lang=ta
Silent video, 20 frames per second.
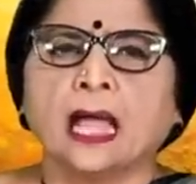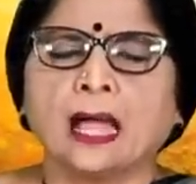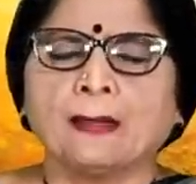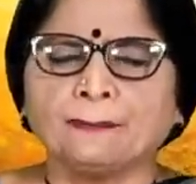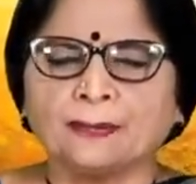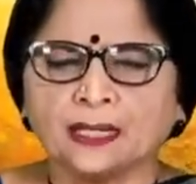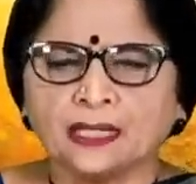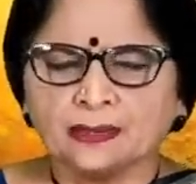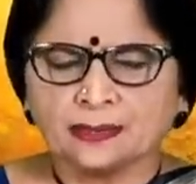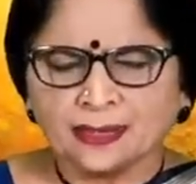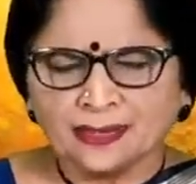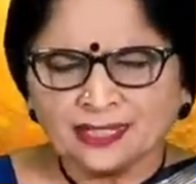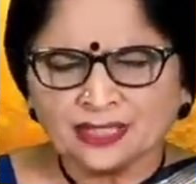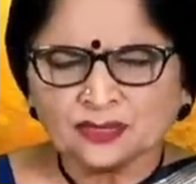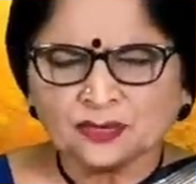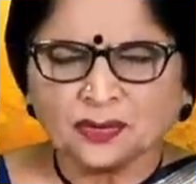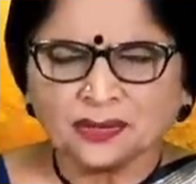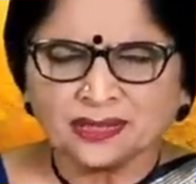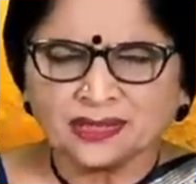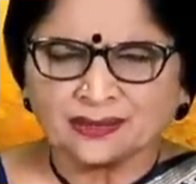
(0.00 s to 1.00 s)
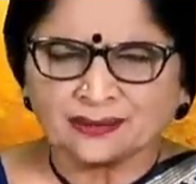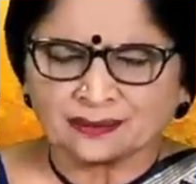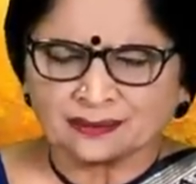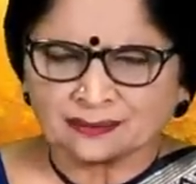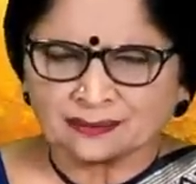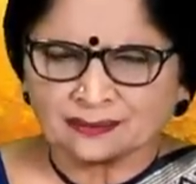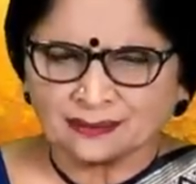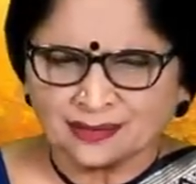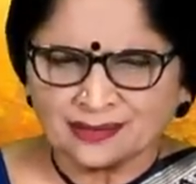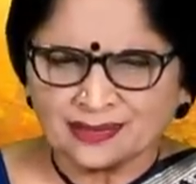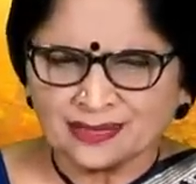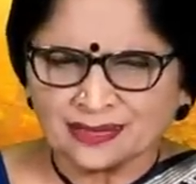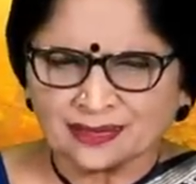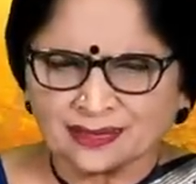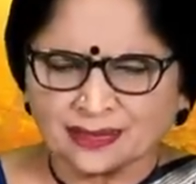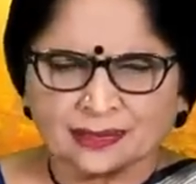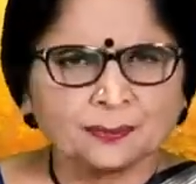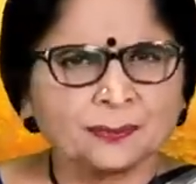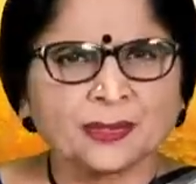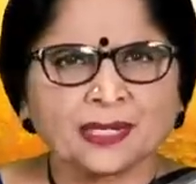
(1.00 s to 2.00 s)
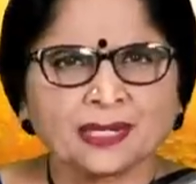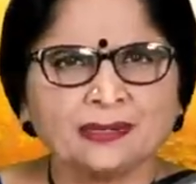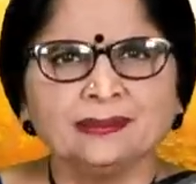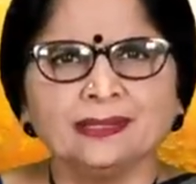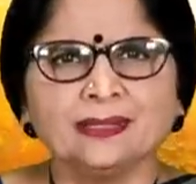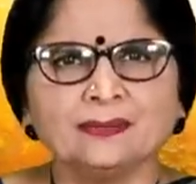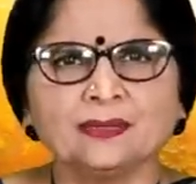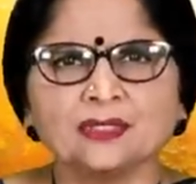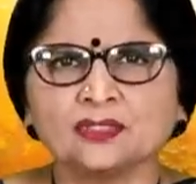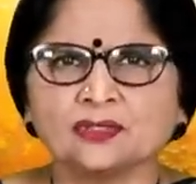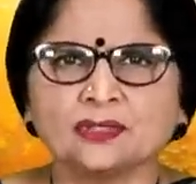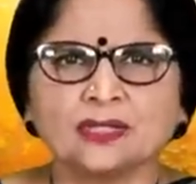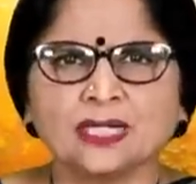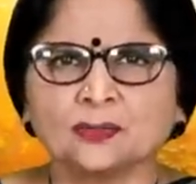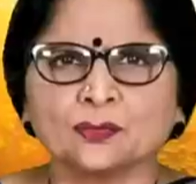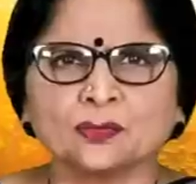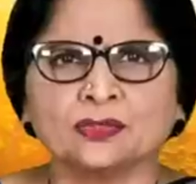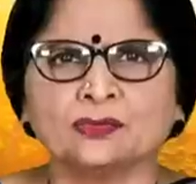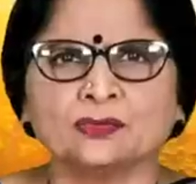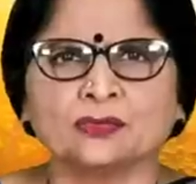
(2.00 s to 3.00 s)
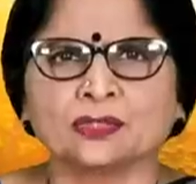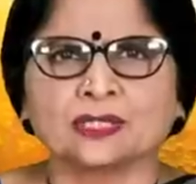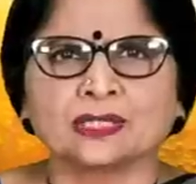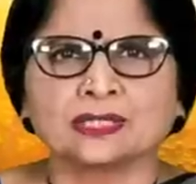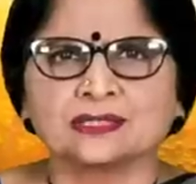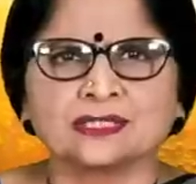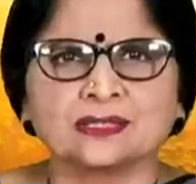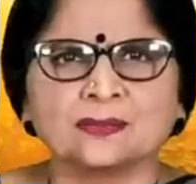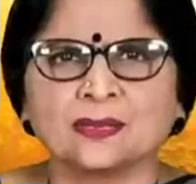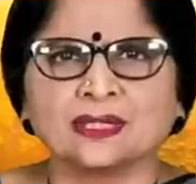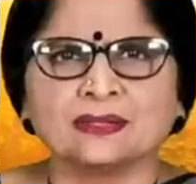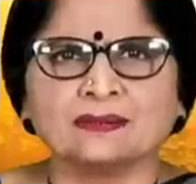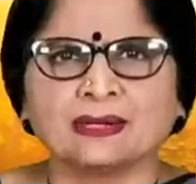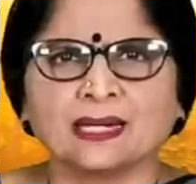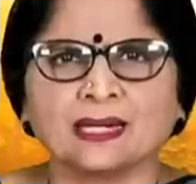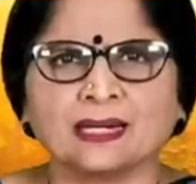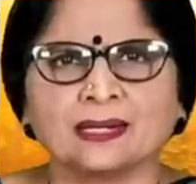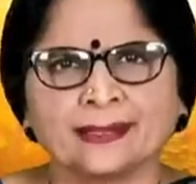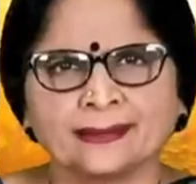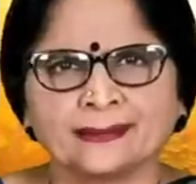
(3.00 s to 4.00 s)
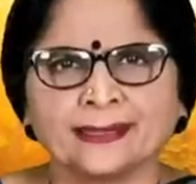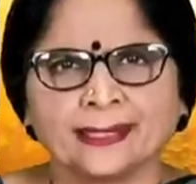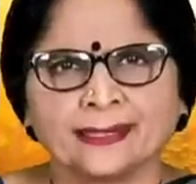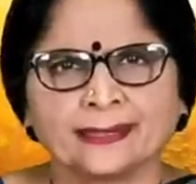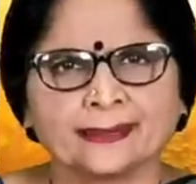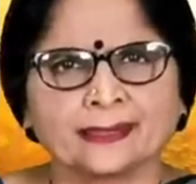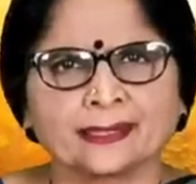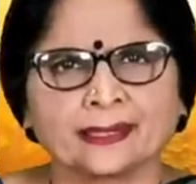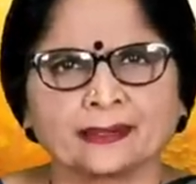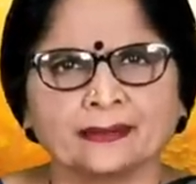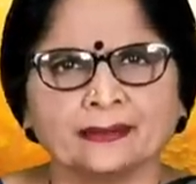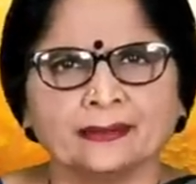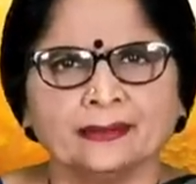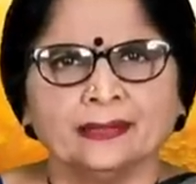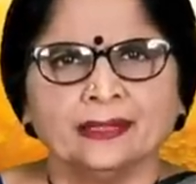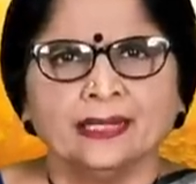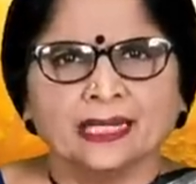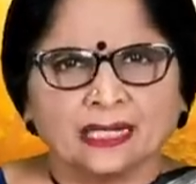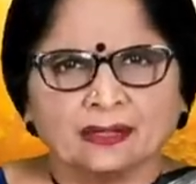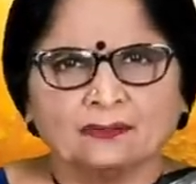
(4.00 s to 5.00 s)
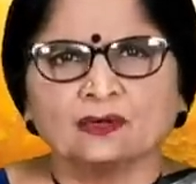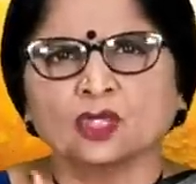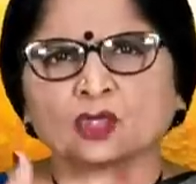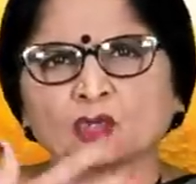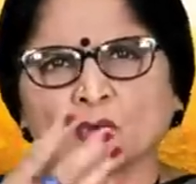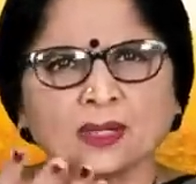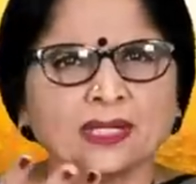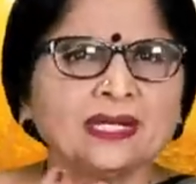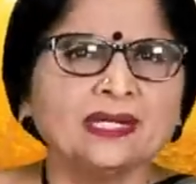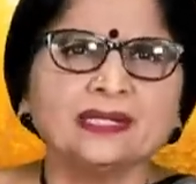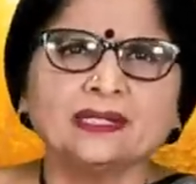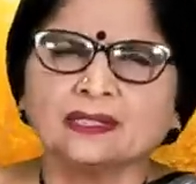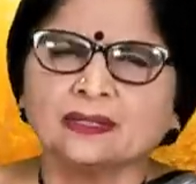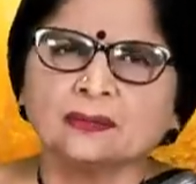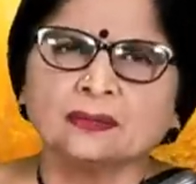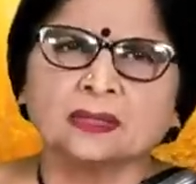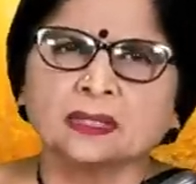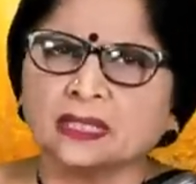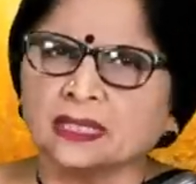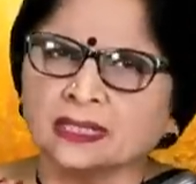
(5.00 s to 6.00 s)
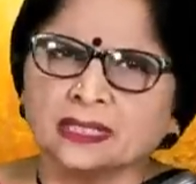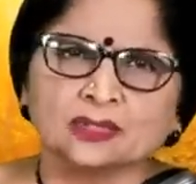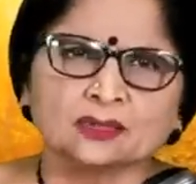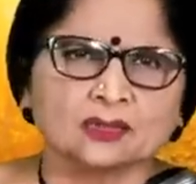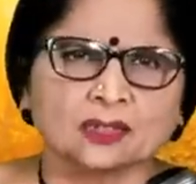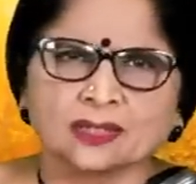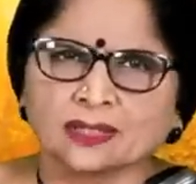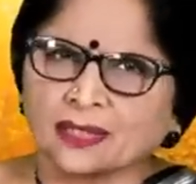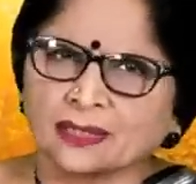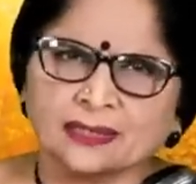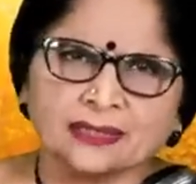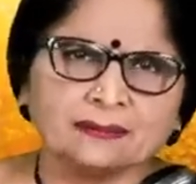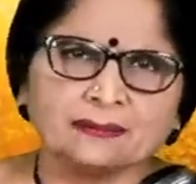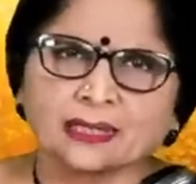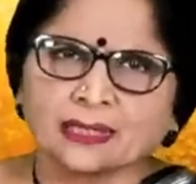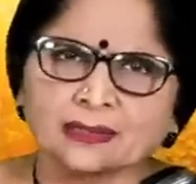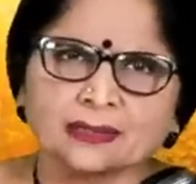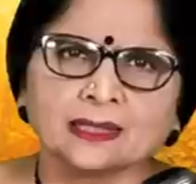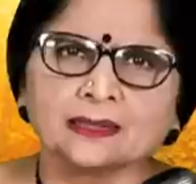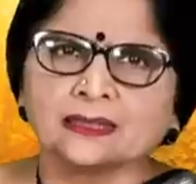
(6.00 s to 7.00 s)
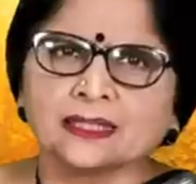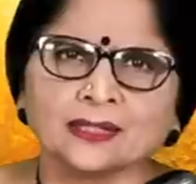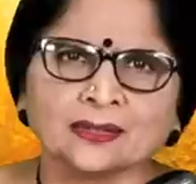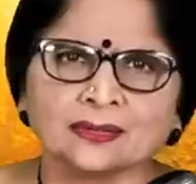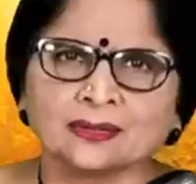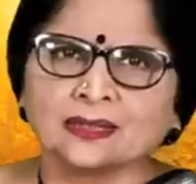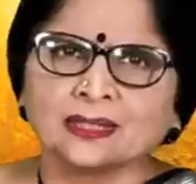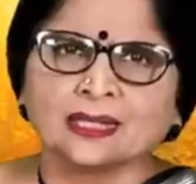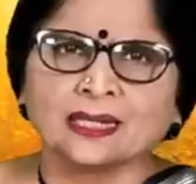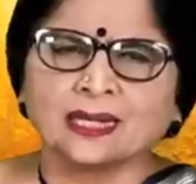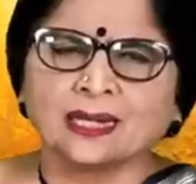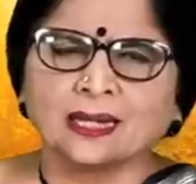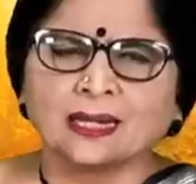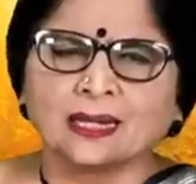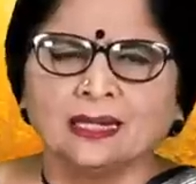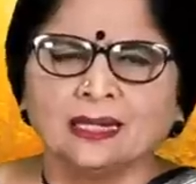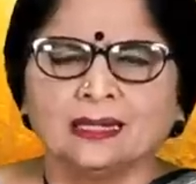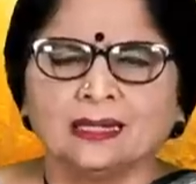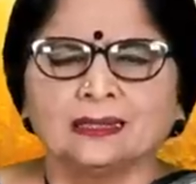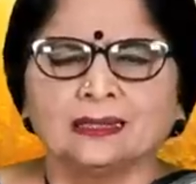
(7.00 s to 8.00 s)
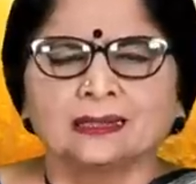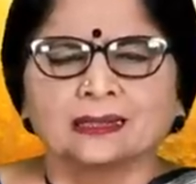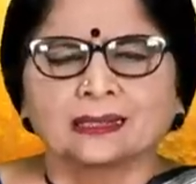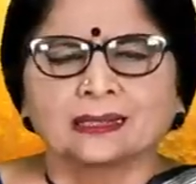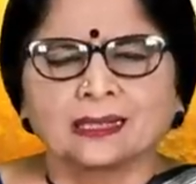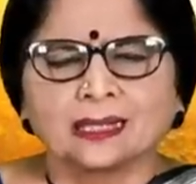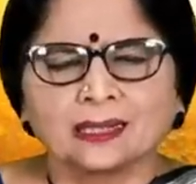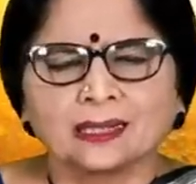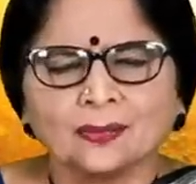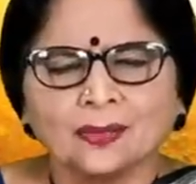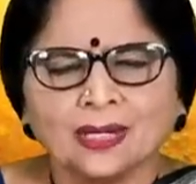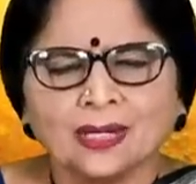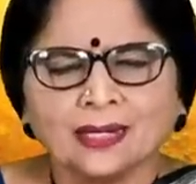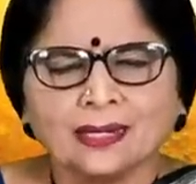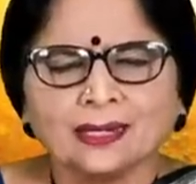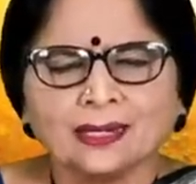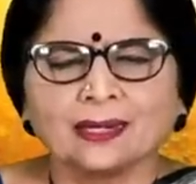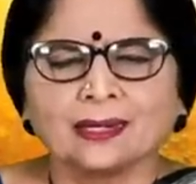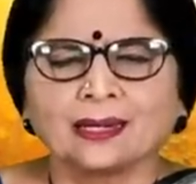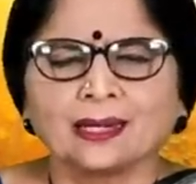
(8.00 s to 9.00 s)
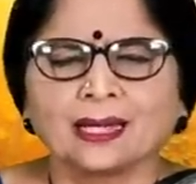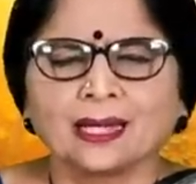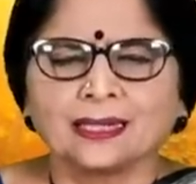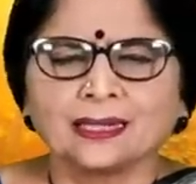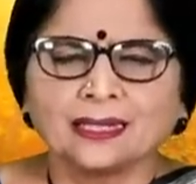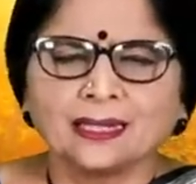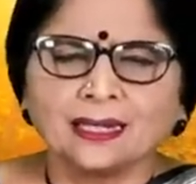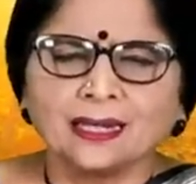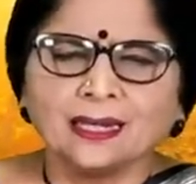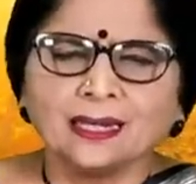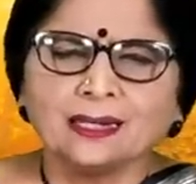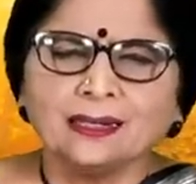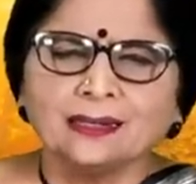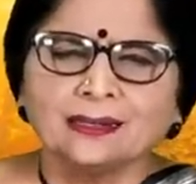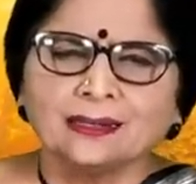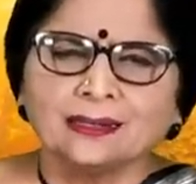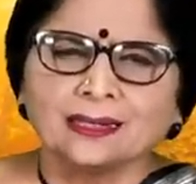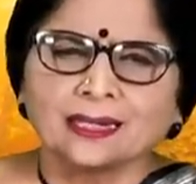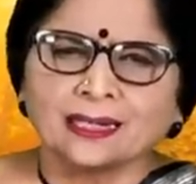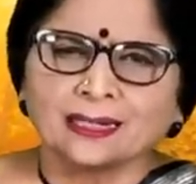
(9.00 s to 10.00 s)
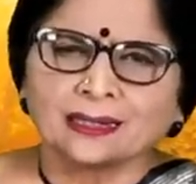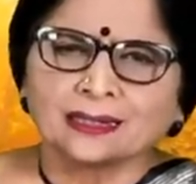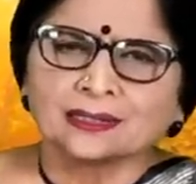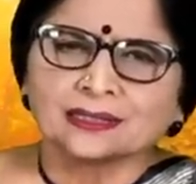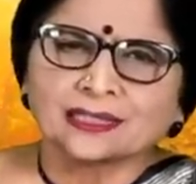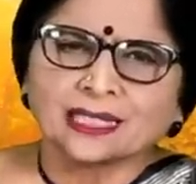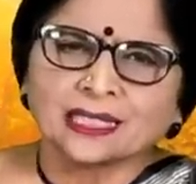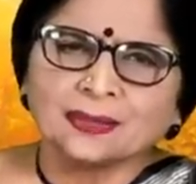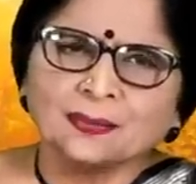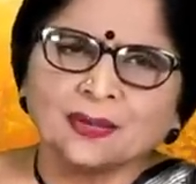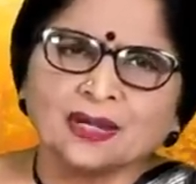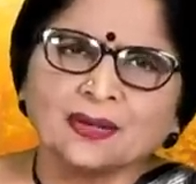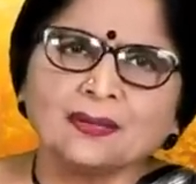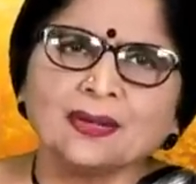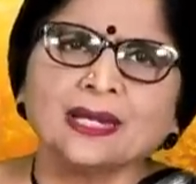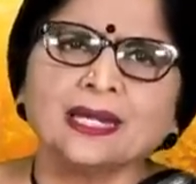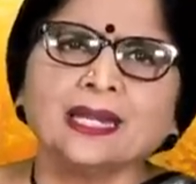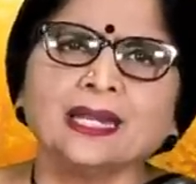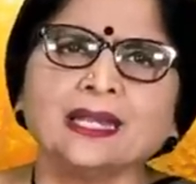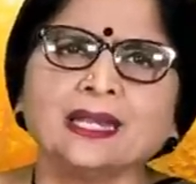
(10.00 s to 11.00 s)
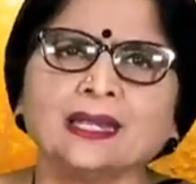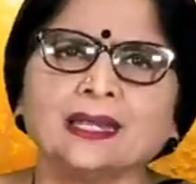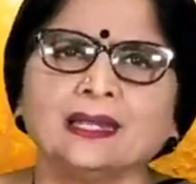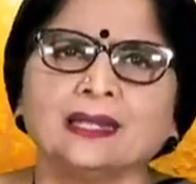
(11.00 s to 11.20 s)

அப்போ ரெண்டு சொட்டு நினச்சி க இப்போ கண்ணீர் விடச்சுன்னா அது ஒன்றும் ஒரு கஷ்டமான வேலை இல்லைன்னு நினைக்கிறேன் இவ்வளோ தொலைவில் இருக்கவங்களுக்கு ரெண்டு சொட்டு கண்ணீர் வரத்தான் செய்யும் இல்லையா கடவுளே ஐயனே எனக்கு சனி பகவானே